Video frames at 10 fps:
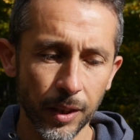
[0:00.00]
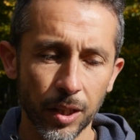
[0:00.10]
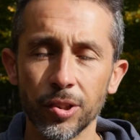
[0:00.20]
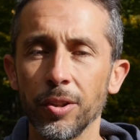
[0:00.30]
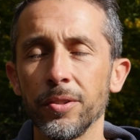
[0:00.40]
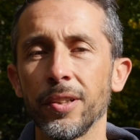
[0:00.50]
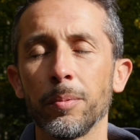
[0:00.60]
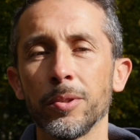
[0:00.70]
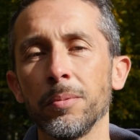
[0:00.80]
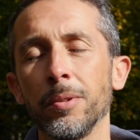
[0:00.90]
Et je donne aussi la
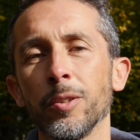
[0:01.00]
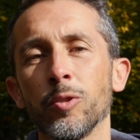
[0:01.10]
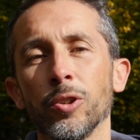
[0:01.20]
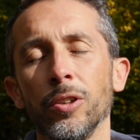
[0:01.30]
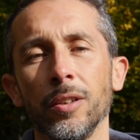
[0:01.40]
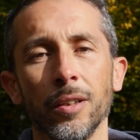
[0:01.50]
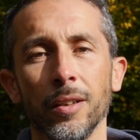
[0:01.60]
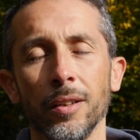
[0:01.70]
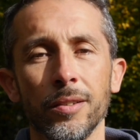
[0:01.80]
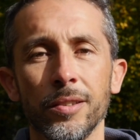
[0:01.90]
possibilité aux gens,
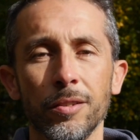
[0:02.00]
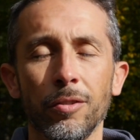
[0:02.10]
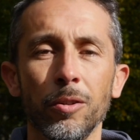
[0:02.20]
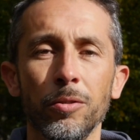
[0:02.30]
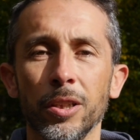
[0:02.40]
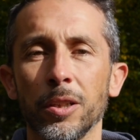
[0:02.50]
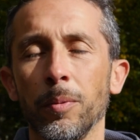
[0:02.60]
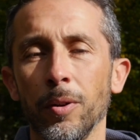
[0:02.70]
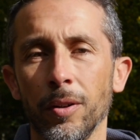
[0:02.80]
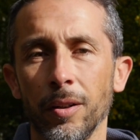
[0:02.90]
s'ils veulent
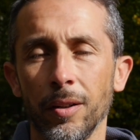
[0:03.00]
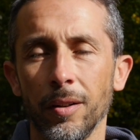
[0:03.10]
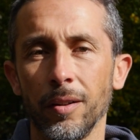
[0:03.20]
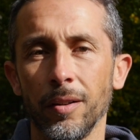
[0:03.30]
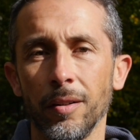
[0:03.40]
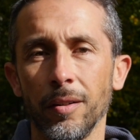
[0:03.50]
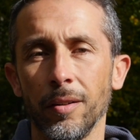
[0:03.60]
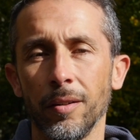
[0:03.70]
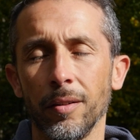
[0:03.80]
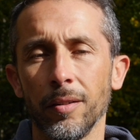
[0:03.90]
uniquement euh,
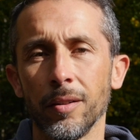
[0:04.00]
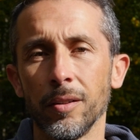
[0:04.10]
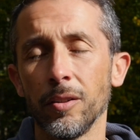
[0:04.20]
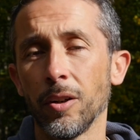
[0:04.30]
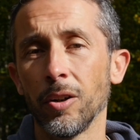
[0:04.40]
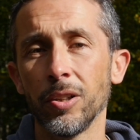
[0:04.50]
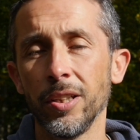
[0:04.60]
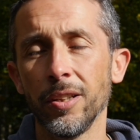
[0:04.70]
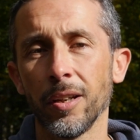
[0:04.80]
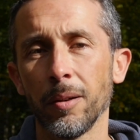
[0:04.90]
en
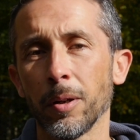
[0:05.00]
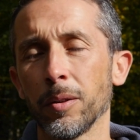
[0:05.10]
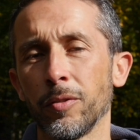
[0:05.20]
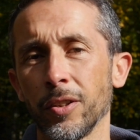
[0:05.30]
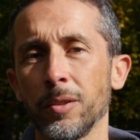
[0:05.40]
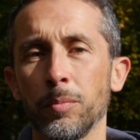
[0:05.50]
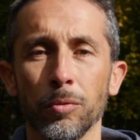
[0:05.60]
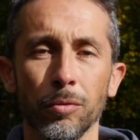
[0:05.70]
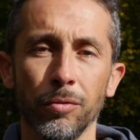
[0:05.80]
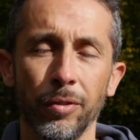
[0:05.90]
ligne, et eh ben, en fait, ils
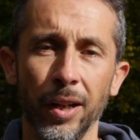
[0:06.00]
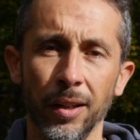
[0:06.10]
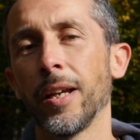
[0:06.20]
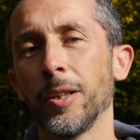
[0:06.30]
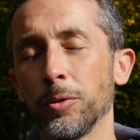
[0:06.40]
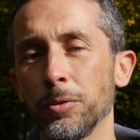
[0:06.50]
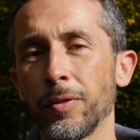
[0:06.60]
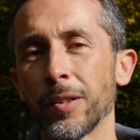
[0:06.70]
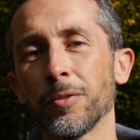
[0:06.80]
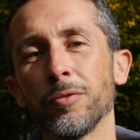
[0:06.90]
pourront le faire. Et de toute
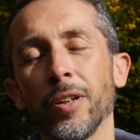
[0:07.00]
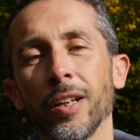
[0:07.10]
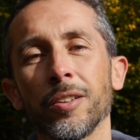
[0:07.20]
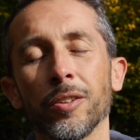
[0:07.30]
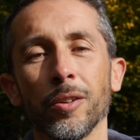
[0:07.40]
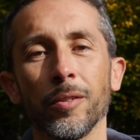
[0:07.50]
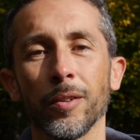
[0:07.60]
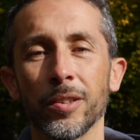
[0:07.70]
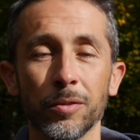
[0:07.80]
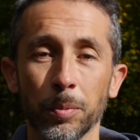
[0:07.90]
façon, vous verrez que
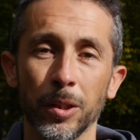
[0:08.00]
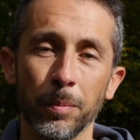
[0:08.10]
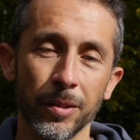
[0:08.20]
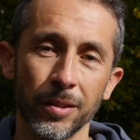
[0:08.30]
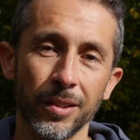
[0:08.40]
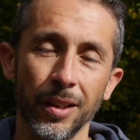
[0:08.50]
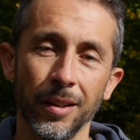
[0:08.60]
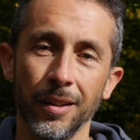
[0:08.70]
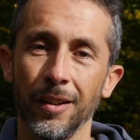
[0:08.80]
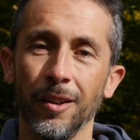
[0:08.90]
bah, si vous prenez le
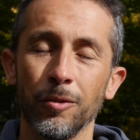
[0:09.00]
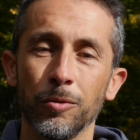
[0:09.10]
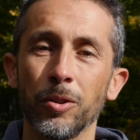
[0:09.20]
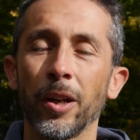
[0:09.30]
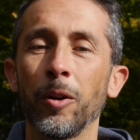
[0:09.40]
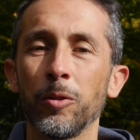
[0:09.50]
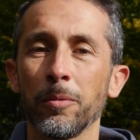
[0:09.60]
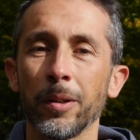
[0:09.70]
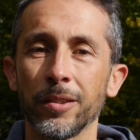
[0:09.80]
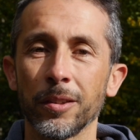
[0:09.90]
présentiel, vous aurez
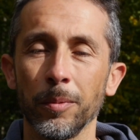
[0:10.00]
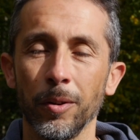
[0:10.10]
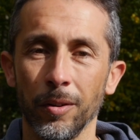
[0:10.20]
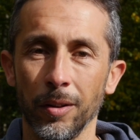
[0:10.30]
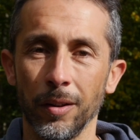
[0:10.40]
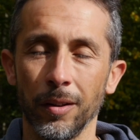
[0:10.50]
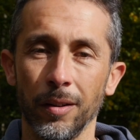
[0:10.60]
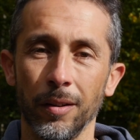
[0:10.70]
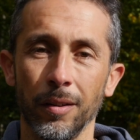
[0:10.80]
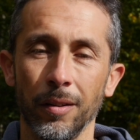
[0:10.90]
automatiquement
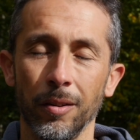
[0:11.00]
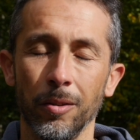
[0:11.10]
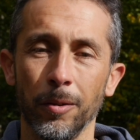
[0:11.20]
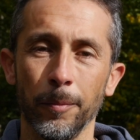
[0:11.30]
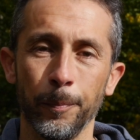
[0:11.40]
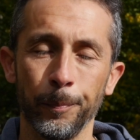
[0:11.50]
euh, le,